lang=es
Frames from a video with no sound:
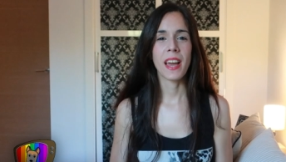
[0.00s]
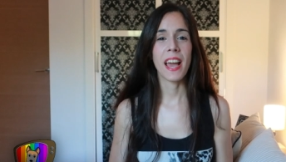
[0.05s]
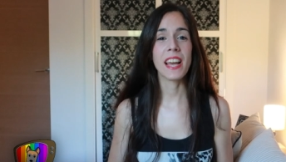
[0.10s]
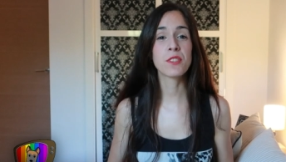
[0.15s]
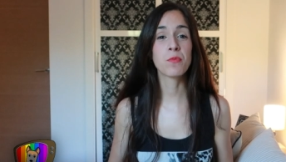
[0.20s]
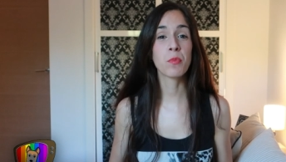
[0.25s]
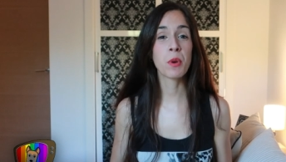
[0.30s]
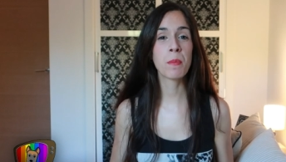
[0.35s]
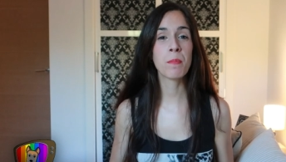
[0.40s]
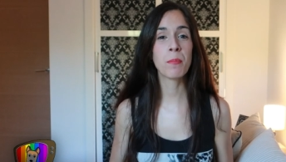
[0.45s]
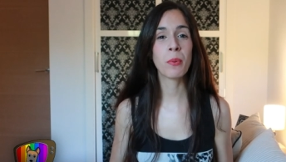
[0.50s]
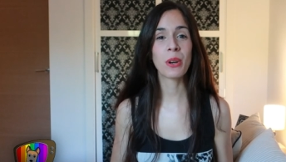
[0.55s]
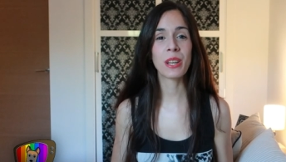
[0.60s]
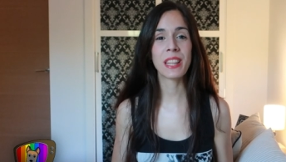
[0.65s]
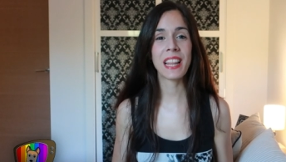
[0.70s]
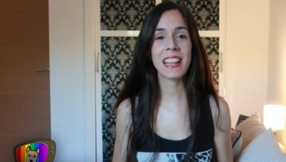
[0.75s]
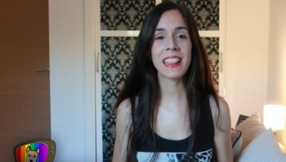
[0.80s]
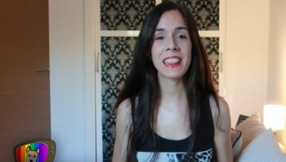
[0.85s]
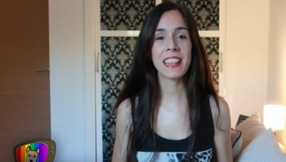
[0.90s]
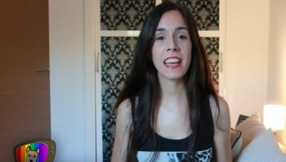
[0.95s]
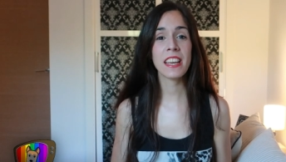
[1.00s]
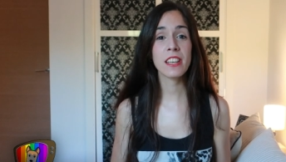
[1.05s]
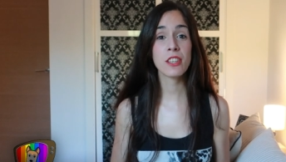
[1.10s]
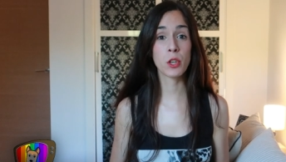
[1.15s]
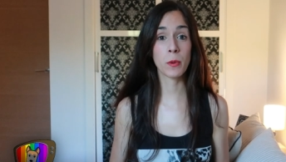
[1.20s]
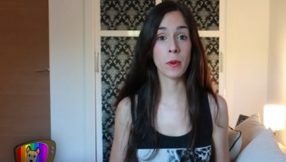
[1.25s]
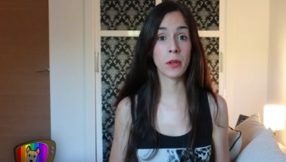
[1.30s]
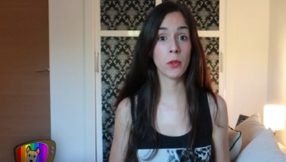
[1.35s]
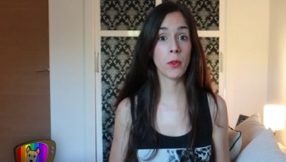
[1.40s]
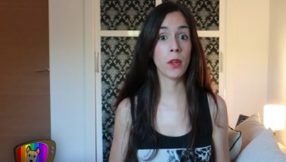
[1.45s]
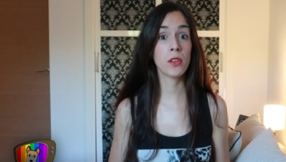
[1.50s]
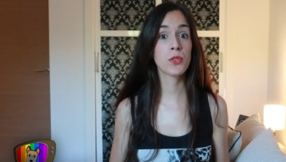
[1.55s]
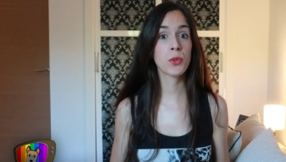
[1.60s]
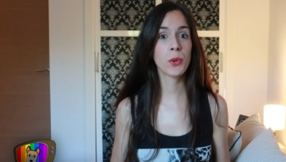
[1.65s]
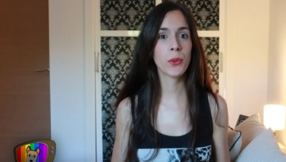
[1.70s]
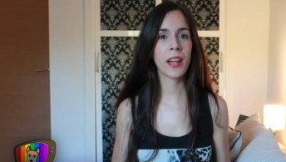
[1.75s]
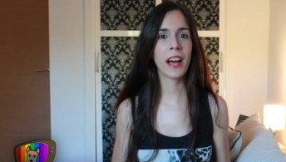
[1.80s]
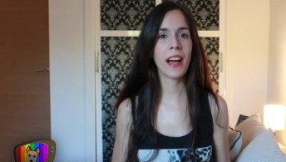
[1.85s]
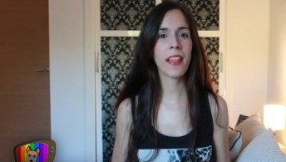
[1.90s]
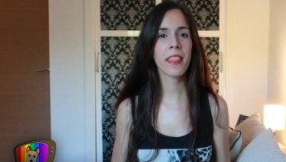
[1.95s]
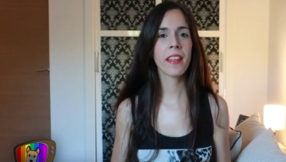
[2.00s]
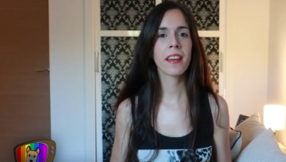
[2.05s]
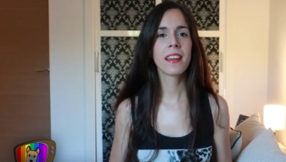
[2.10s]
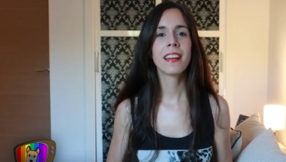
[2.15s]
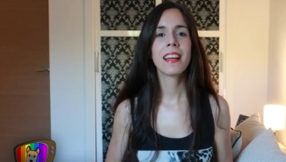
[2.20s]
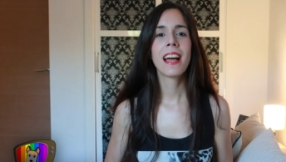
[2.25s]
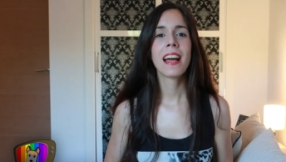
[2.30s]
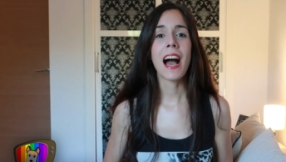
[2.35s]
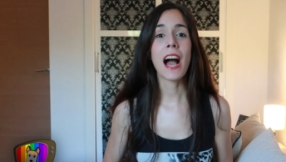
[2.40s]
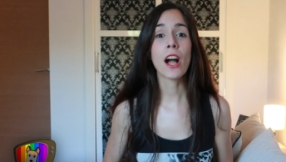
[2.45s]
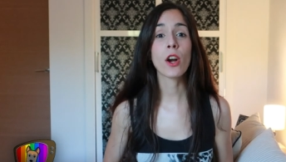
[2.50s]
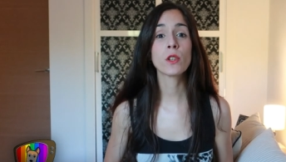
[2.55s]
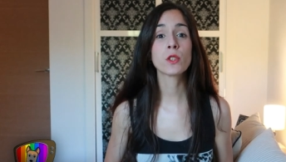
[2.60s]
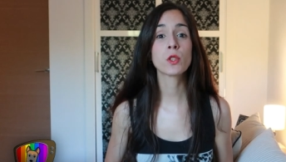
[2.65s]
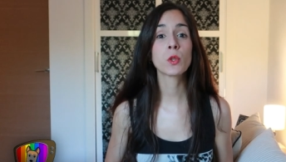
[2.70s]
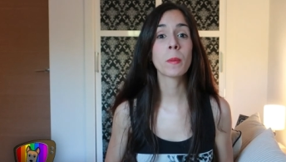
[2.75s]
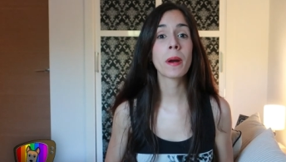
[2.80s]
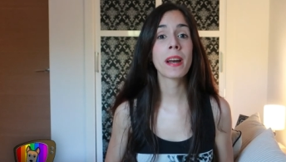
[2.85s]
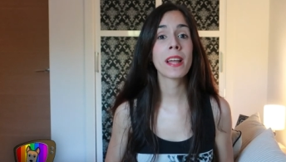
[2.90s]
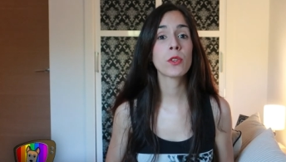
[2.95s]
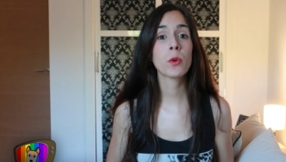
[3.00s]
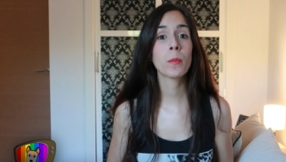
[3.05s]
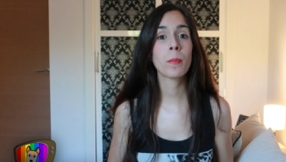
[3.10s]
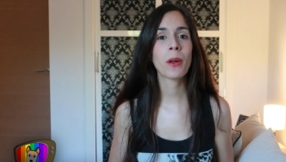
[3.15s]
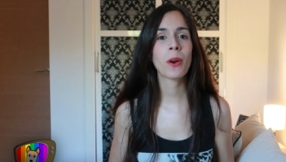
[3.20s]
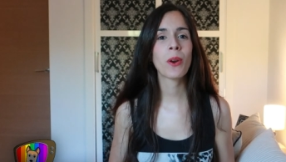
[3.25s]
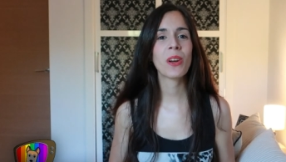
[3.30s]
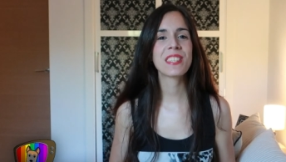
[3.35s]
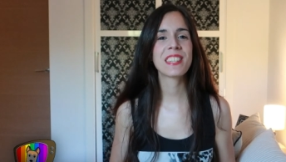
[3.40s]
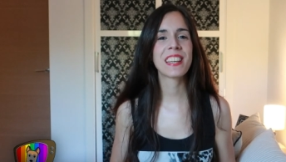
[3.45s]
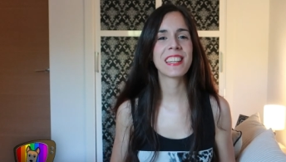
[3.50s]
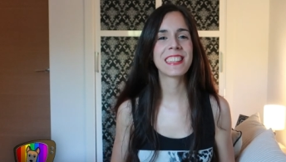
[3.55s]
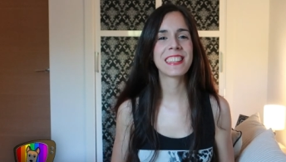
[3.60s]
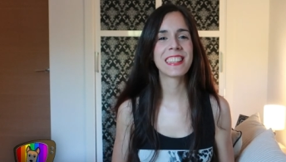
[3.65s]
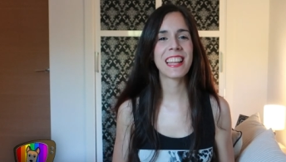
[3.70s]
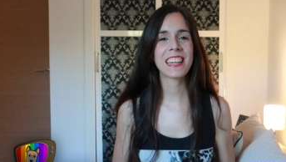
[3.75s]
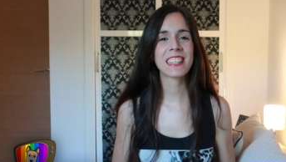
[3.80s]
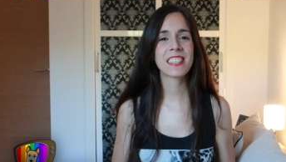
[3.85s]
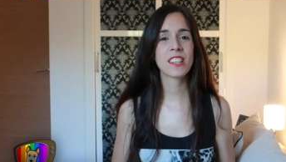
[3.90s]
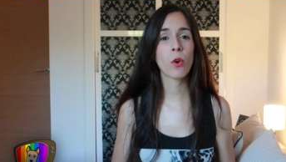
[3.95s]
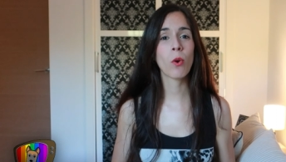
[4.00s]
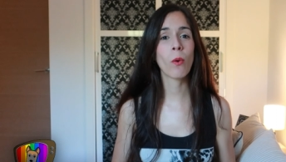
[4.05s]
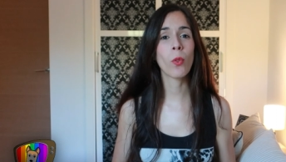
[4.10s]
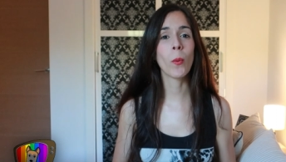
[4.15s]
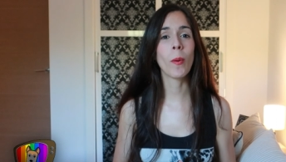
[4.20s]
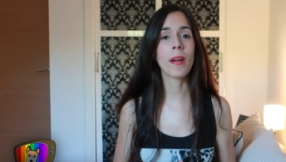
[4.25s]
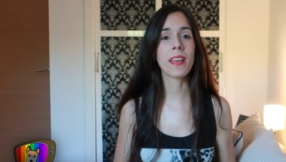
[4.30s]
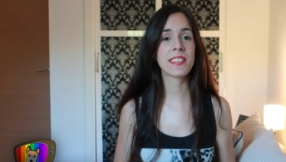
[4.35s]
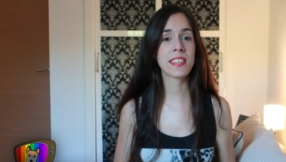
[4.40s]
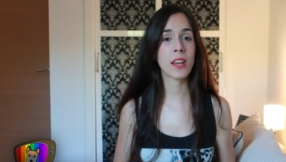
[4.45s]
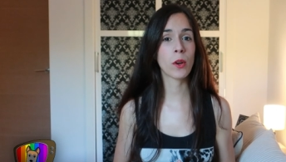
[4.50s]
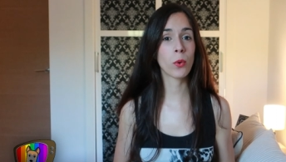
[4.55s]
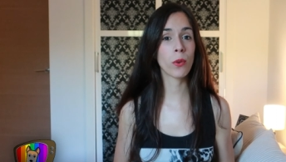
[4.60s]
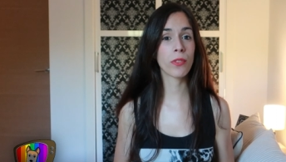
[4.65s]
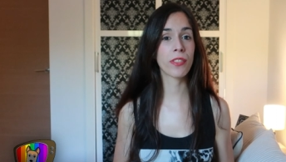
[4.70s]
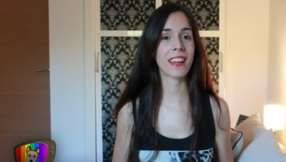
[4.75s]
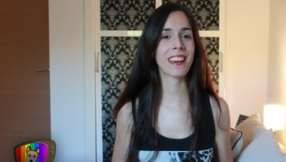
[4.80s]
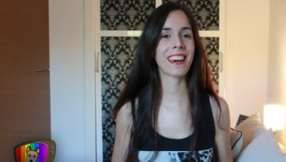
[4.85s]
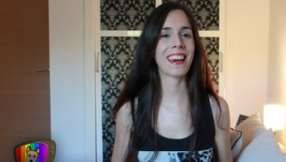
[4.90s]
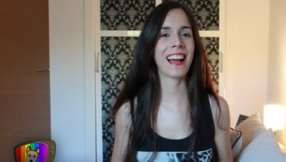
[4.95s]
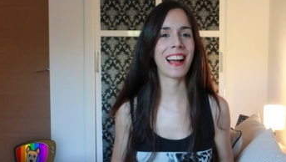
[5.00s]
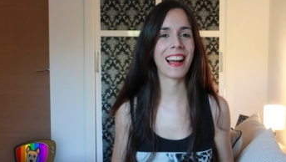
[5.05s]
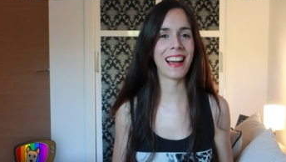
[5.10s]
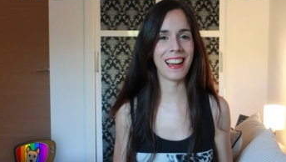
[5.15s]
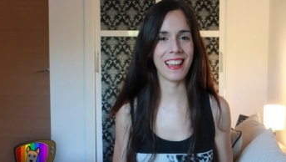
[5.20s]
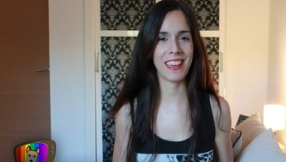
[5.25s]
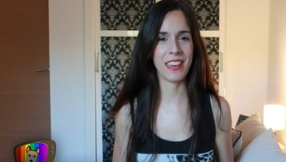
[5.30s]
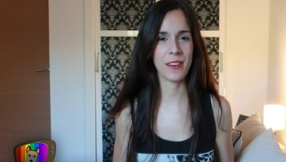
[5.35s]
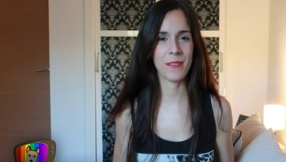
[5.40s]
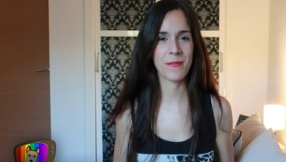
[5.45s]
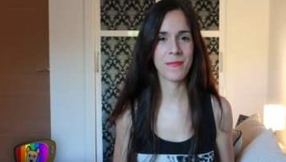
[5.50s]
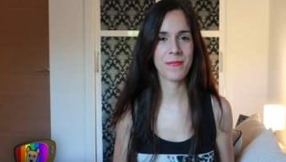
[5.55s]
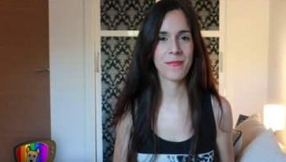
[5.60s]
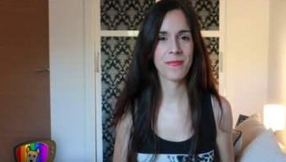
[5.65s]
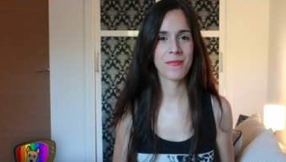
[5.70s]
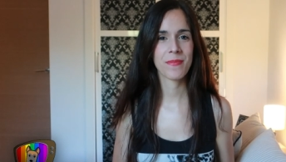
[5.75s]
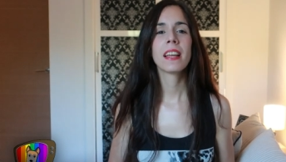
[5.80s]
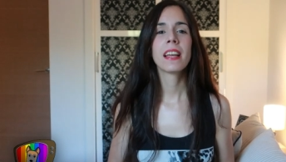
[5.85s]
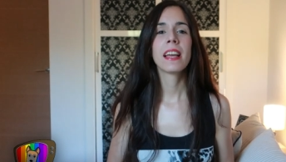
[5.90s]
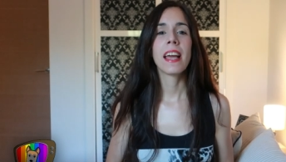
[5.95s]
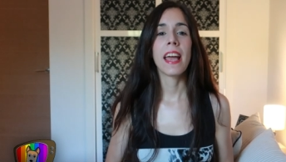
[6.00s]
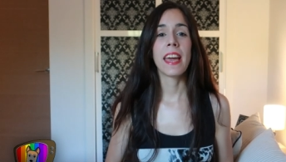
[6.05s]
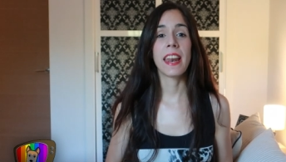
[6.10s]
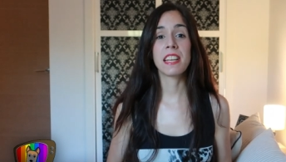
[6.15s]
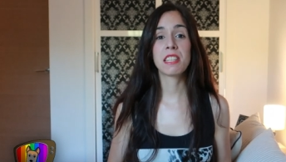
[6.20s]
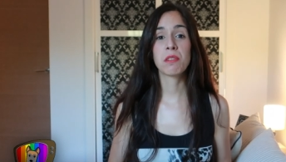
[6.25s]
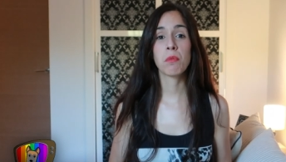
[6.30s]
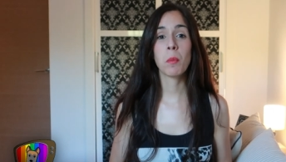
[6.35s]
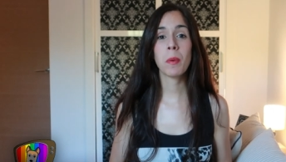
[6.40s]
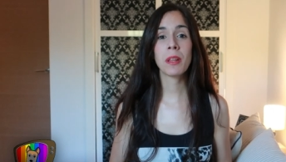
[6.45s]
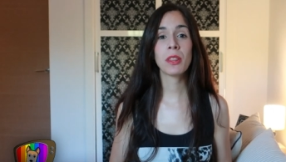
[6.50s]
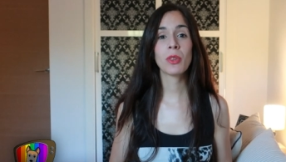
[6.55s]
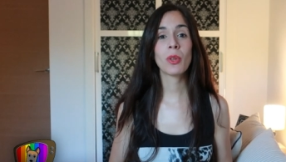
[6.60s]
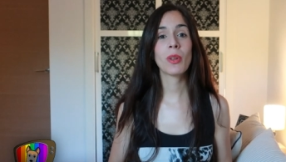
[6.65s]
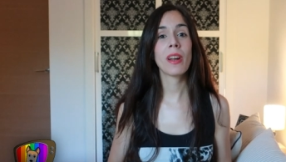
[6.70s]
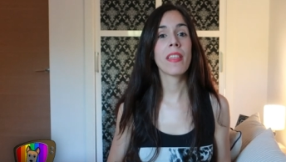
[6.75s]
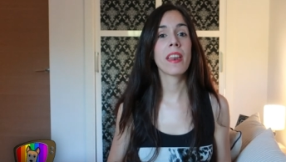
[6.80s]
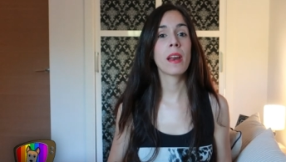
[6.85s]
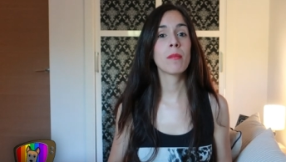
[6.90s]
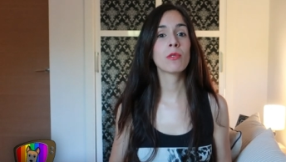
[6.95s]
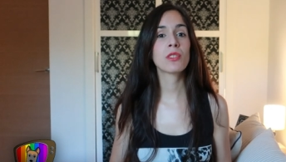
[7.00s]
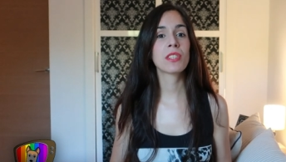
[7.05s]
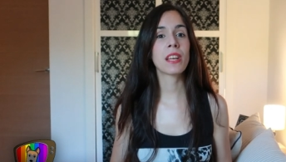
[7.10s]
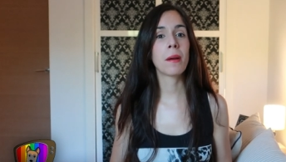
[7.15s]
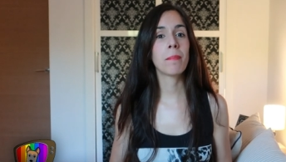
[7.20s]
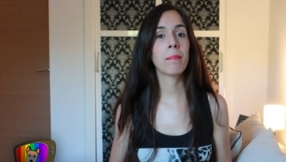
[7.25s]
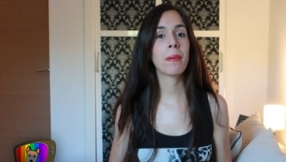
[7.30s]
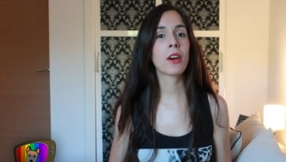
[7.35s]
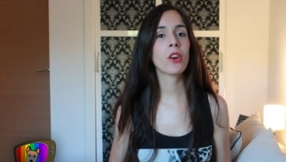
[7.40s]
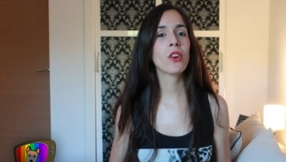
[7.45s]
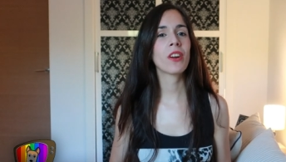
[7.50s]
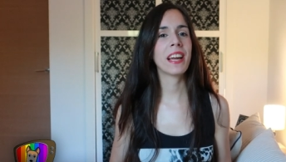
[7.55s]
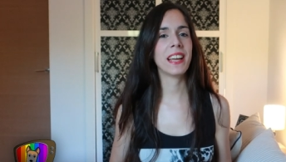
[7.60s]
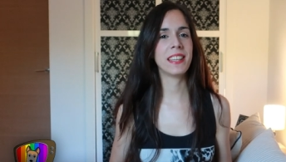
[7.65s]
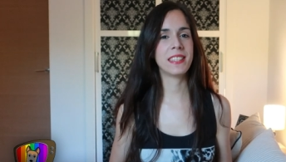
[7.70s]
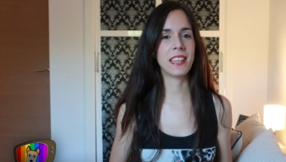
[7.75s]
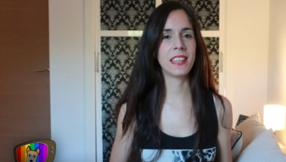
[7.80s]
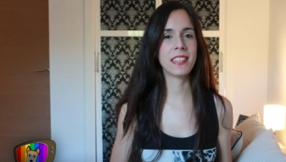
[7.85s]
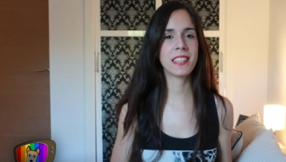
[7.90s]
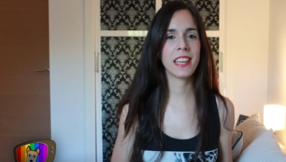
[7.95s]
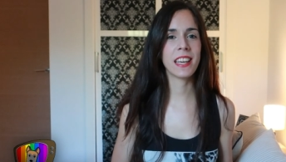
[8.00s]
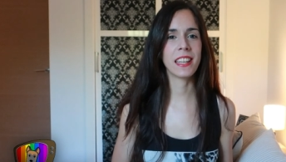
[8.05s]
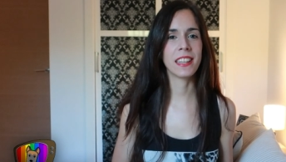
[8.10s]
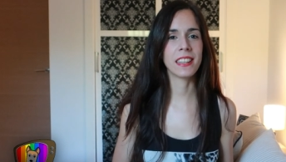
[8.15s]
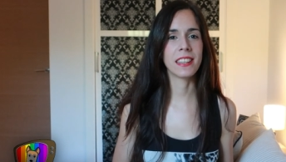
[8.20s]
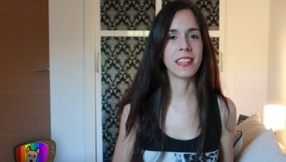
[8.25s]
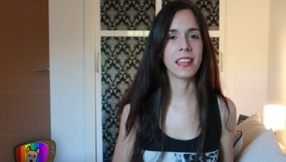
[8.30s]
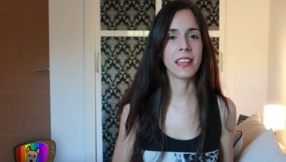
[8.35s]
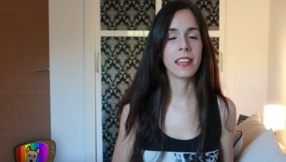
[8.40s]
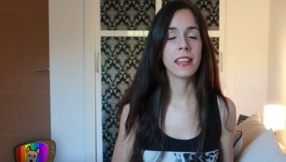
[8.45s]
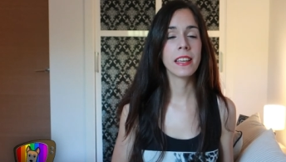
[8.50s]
Es muy importante, y sobre todo en ciudad, acostumbrar a tu perro a sentarse cuando vayas a cruzar la calle. En ese momento le diremos al perro que se siente